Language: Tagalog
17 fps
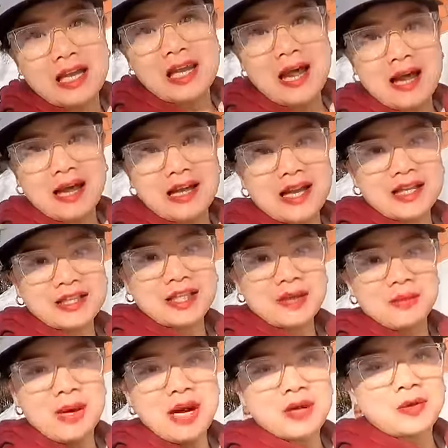Kailangan
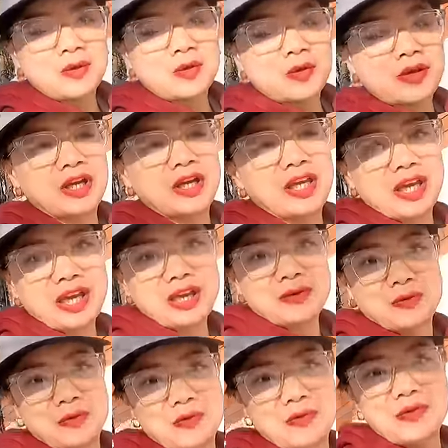nating
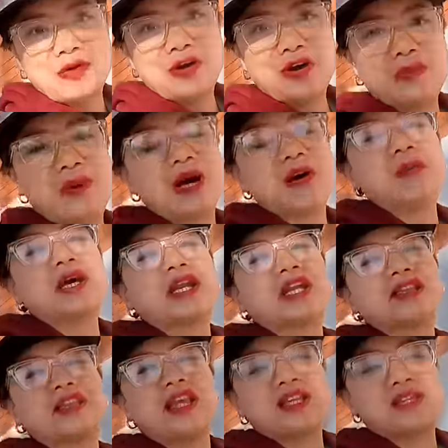baguhin. Uy, mga
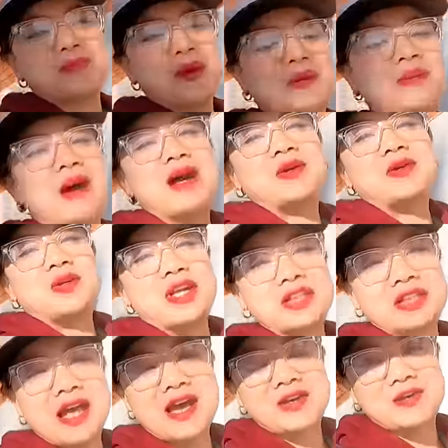marites, magbago
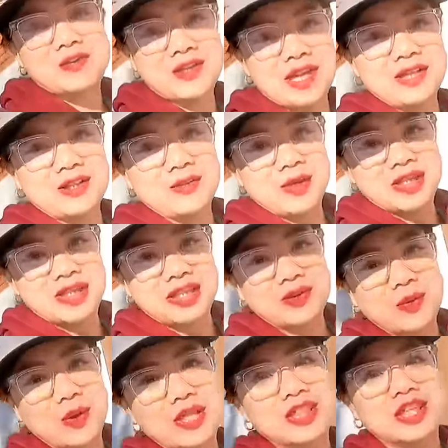na tayo dahil
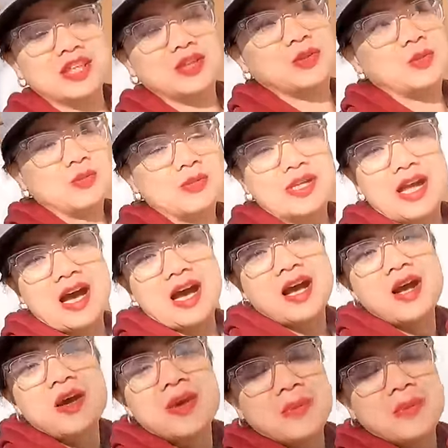2022 na.